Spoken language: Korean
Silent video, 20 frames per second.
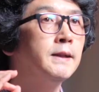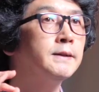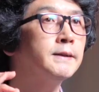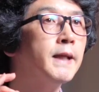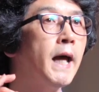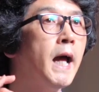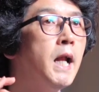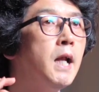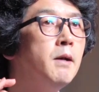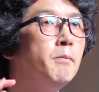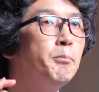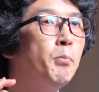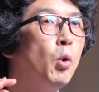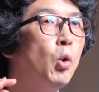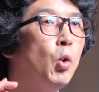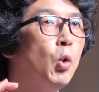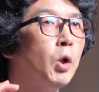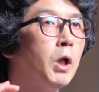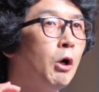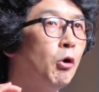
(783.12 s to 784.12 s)

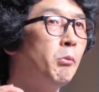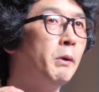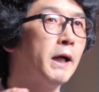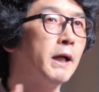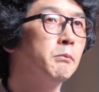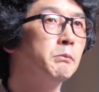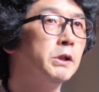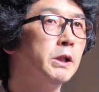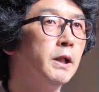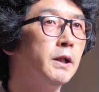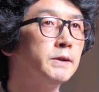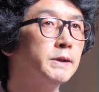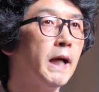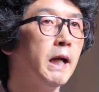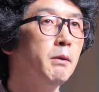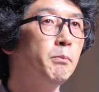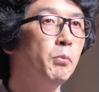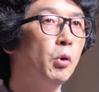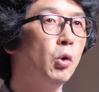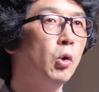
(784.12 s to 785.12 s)
살포라고 말합니다.
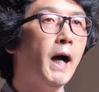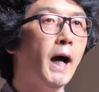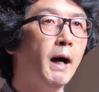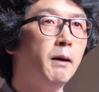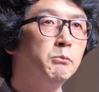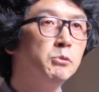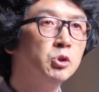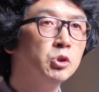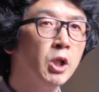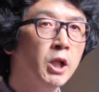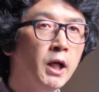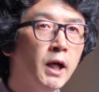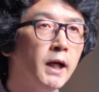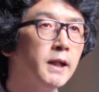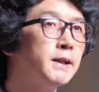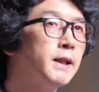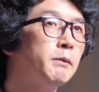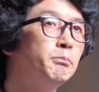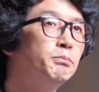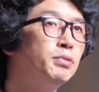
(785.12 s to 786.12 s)
살포. 아무데나
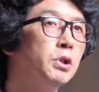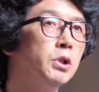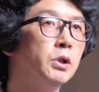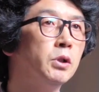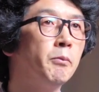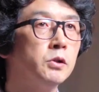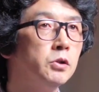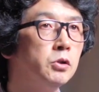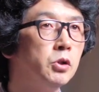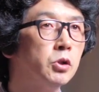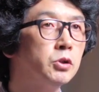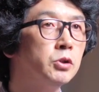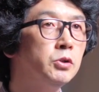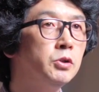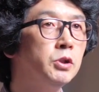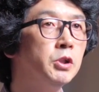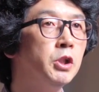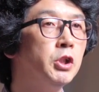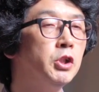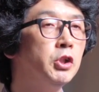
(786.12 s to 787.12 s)
갖다 뿌려요.
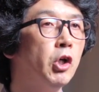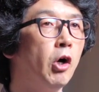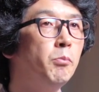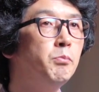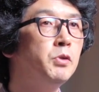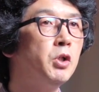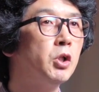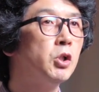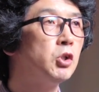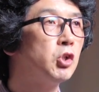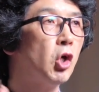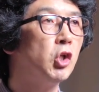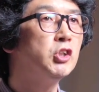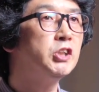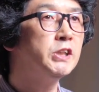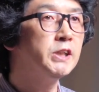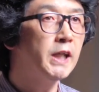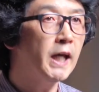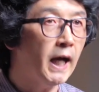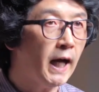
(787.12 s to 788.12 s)
그것은 염려를
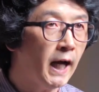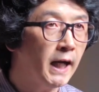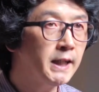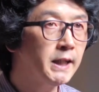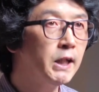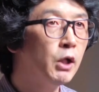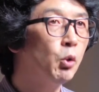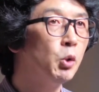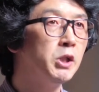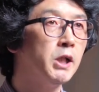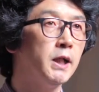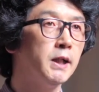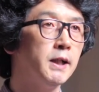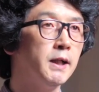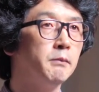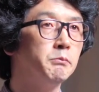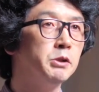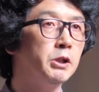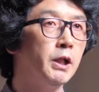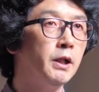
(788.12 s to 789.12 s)
던진 게 아니라고 이야기를
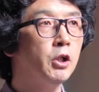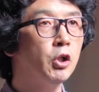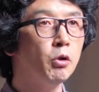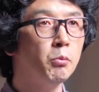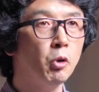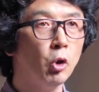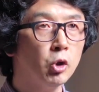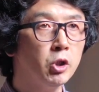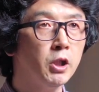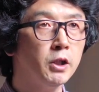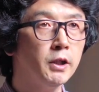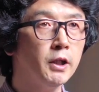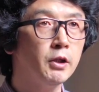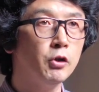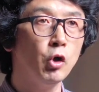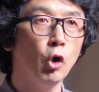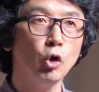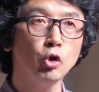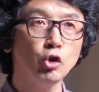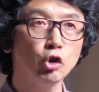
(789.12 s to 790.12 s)
합니다. 그러면 어떻게 되냐?
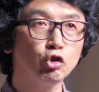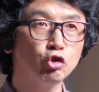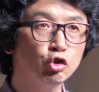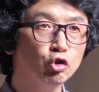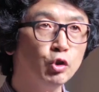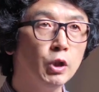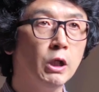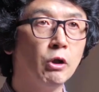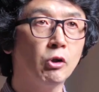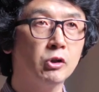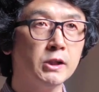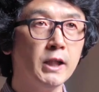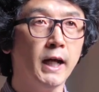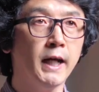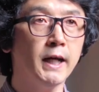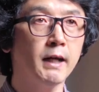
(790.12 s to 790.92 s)
여기서 중요한 건 딱